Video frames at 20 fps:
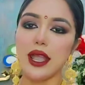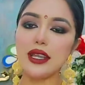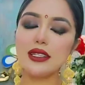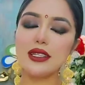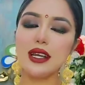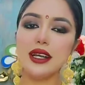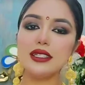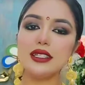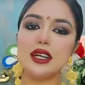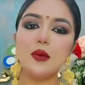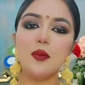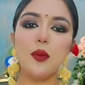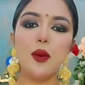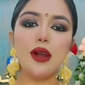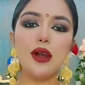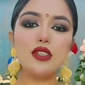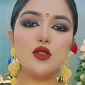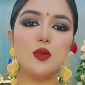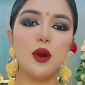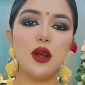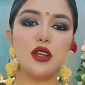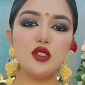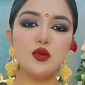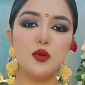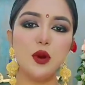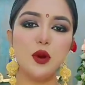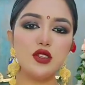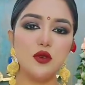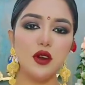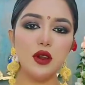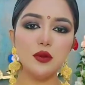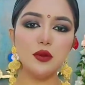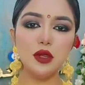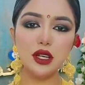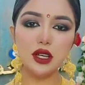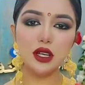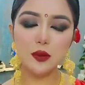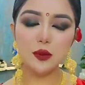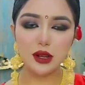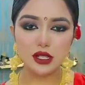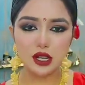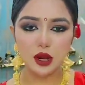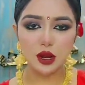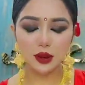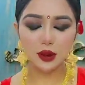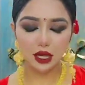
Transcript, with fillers: এই শাড়িটার প্রাইস প্রাইস প্রাইস ফাইম দেখি প্রাইসটা